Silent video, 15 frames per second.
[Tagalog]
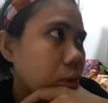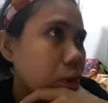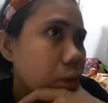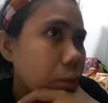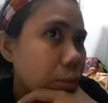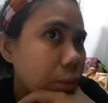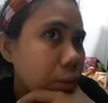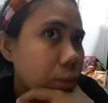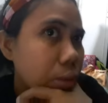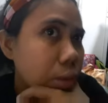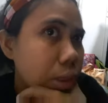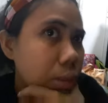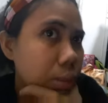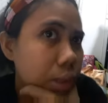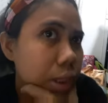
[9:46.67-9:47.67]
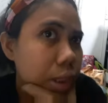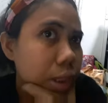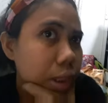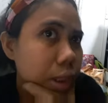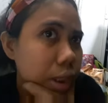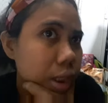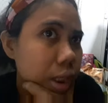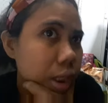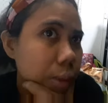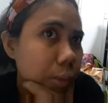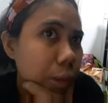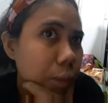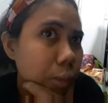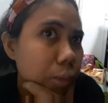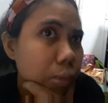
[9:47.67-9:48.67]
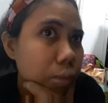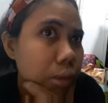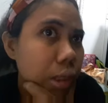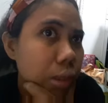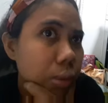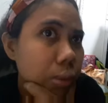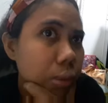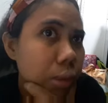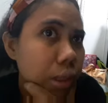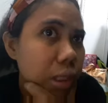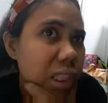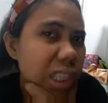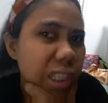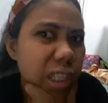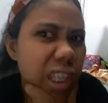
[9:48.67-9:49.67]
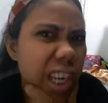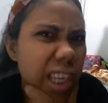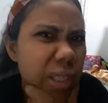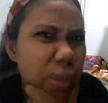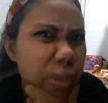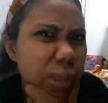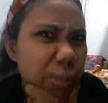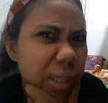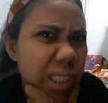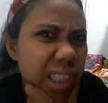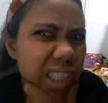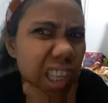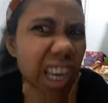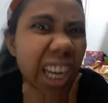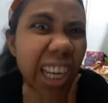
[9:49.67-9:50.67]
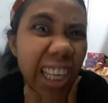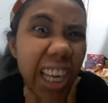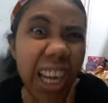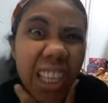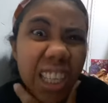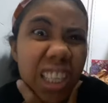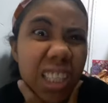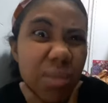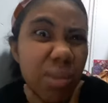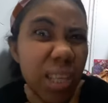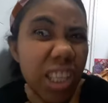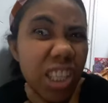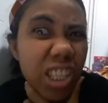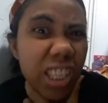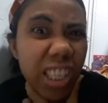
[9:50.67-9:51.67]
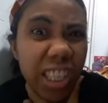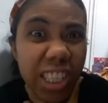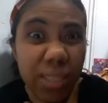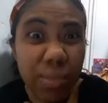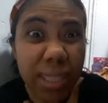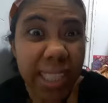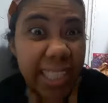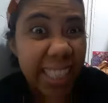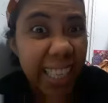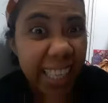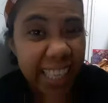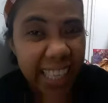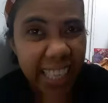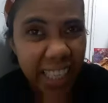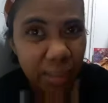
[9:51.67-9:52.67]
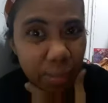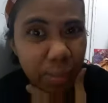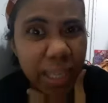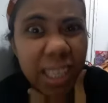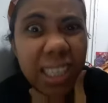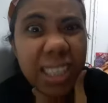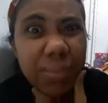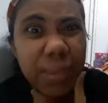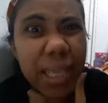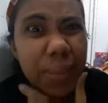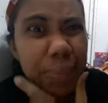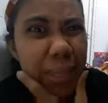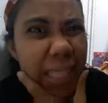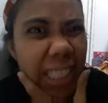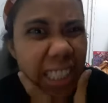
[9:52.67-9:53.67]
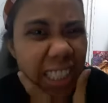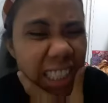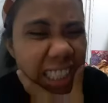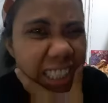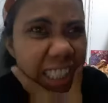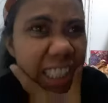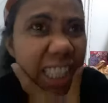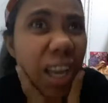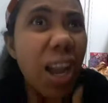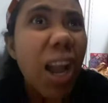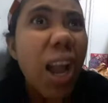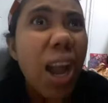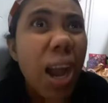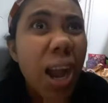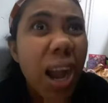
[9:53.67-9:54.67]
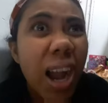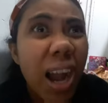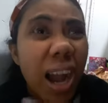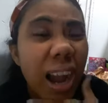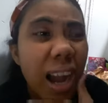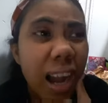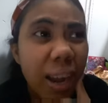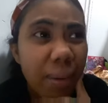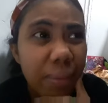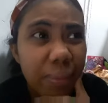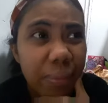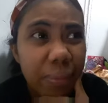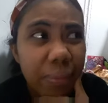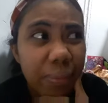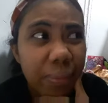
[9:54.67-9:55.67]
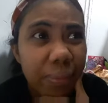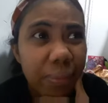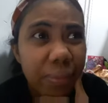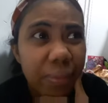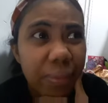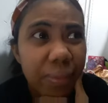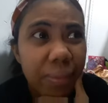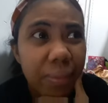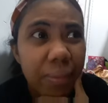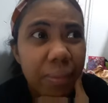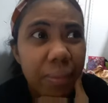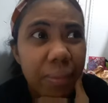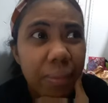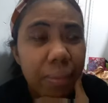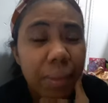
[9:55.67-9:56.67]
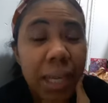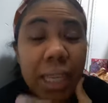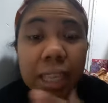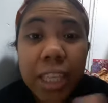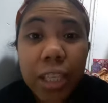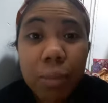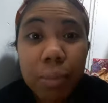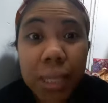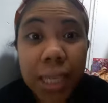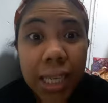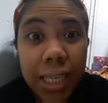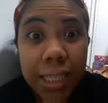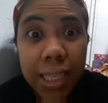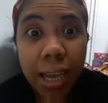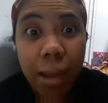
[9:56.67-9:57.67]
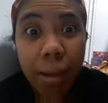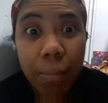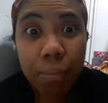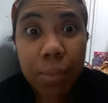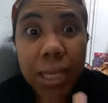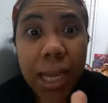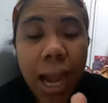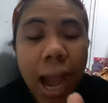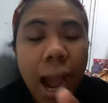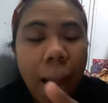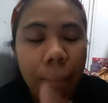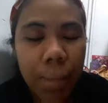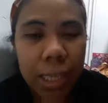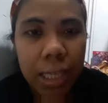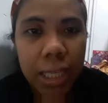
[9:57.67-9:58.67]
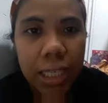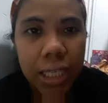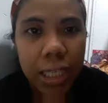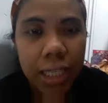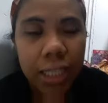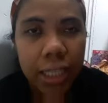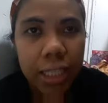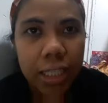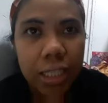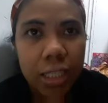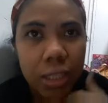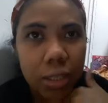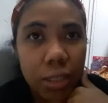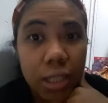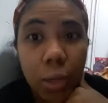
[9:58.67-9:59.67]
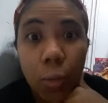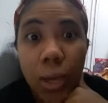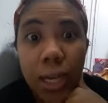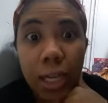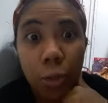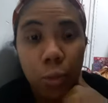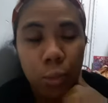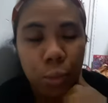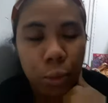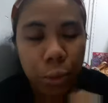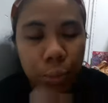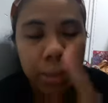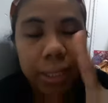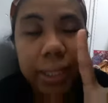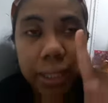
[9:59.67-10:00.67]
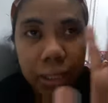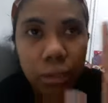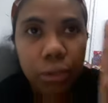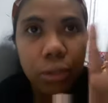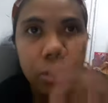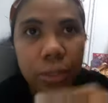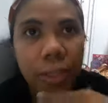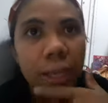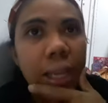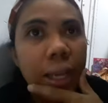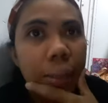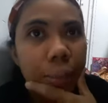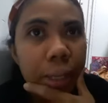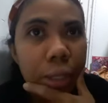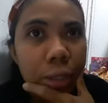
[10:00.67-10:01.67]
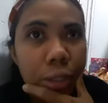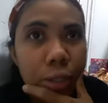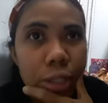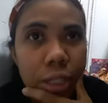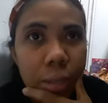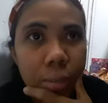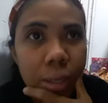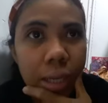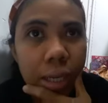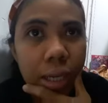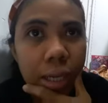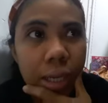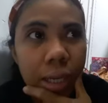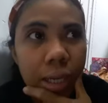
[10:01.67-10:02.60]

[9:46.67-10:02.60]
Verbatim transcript: day off ako doon sa Malaysia. Saan ako nakapunta doon? Kasi ang lalayo naman. Kaya, kailangan kasi sa Malaysia, guys, may sasakyan. Parang Pilipinas lang din. Um, maganda yung pinakasaka, pinakakapital nila, guys. Yung sa Kuala Lumpur. Maganda doon. Pero yung sa mga,